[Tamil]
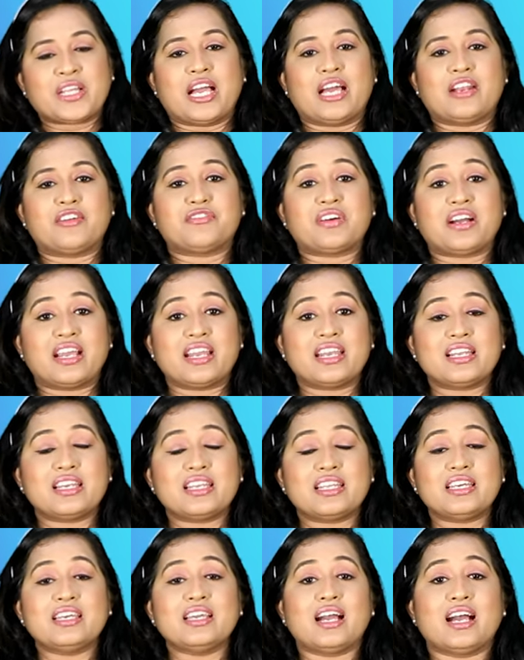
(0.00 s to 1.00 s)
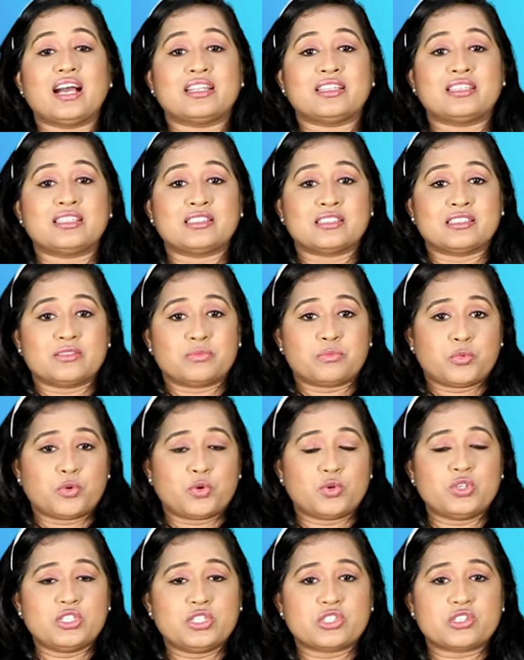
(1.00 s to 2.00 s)
அண்ட் ஃபைனலி அந்த
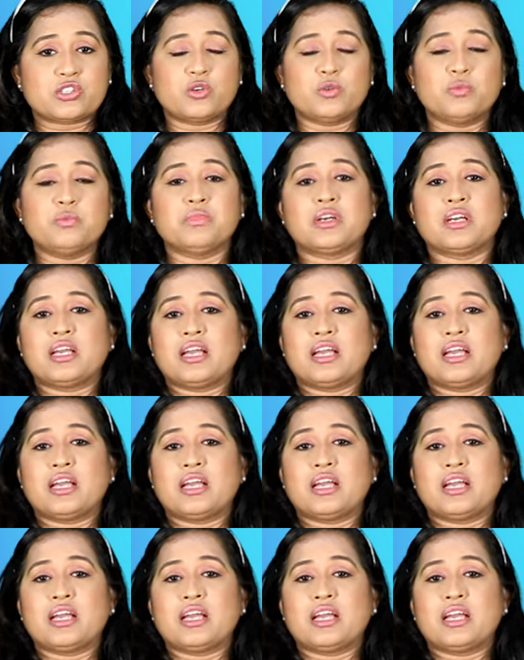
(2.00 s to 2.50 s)
போலீஸ்க்கும்